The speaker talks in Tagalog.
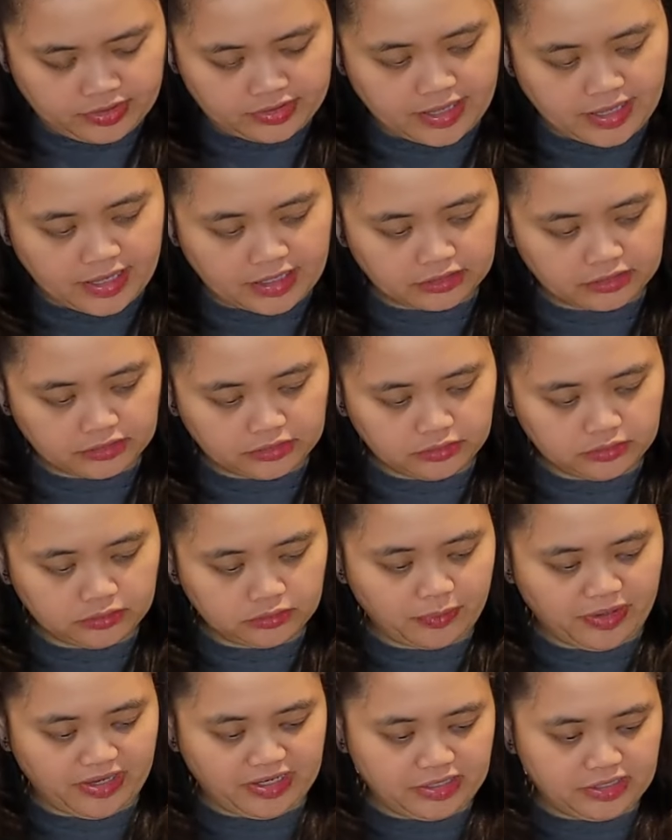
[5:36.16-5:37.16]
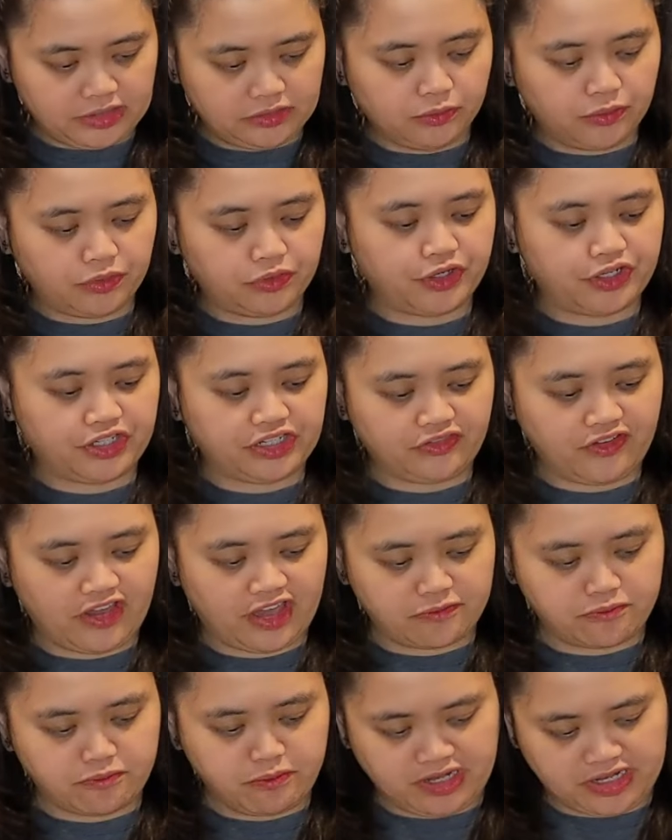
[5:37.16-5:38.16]
ng 20 to
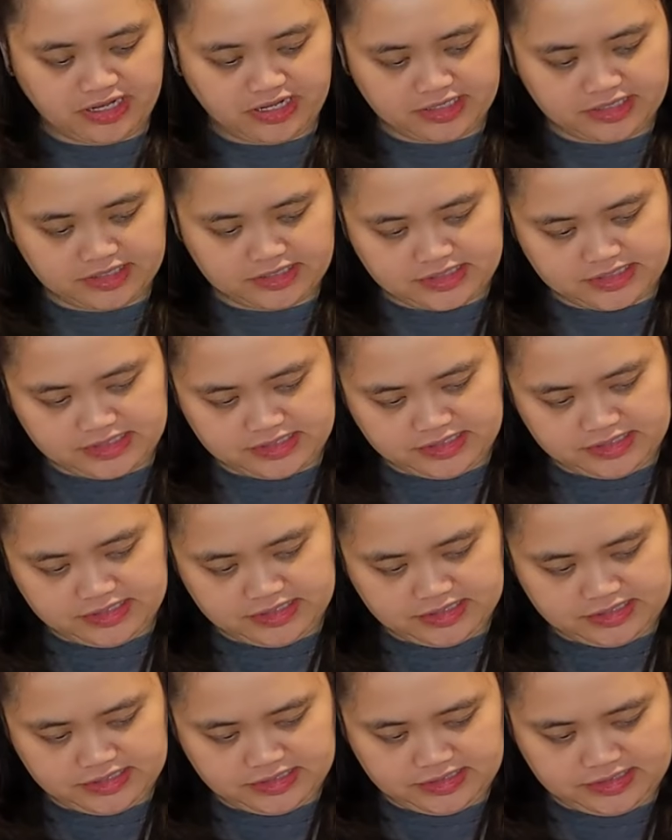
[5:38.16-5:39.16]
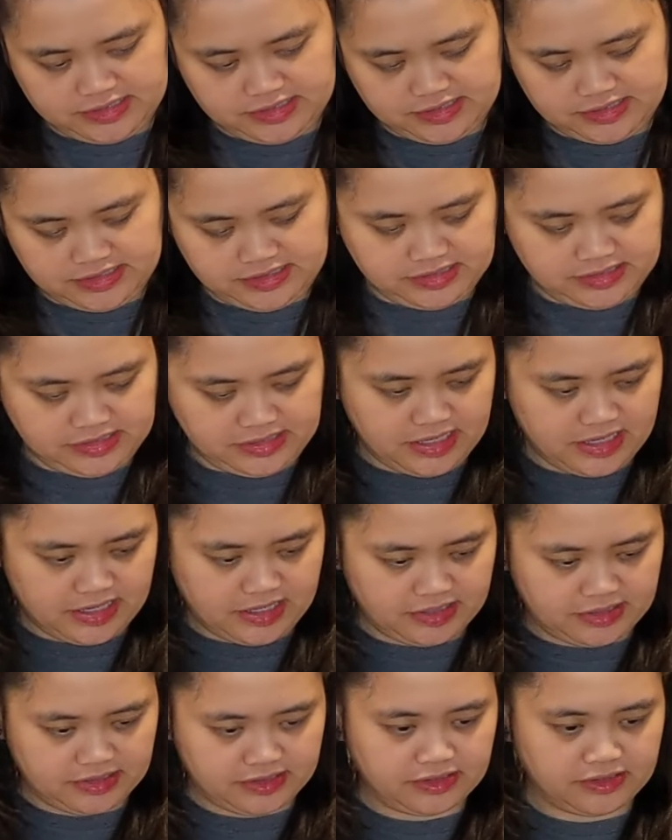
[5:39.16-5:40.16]
35 minutes.
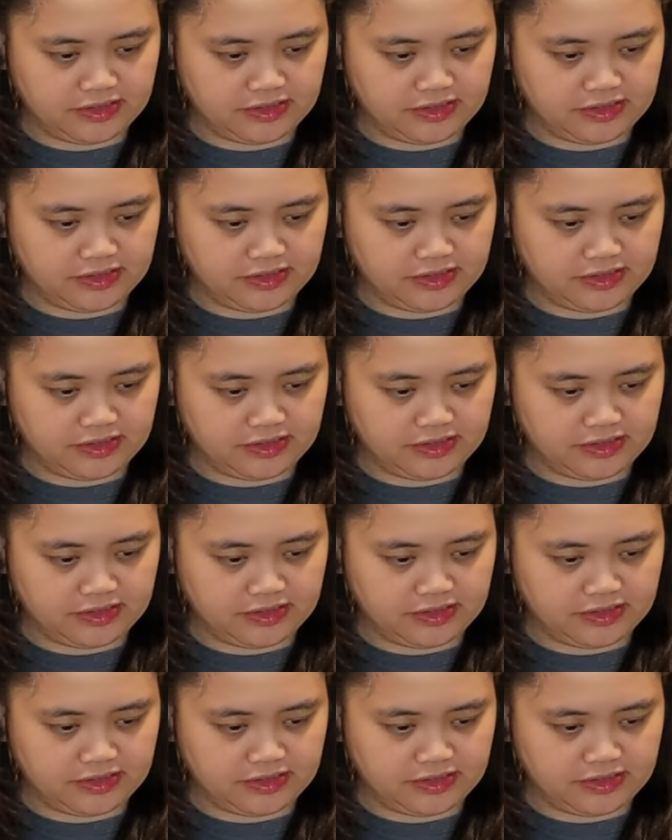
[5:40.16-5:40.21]
Yan.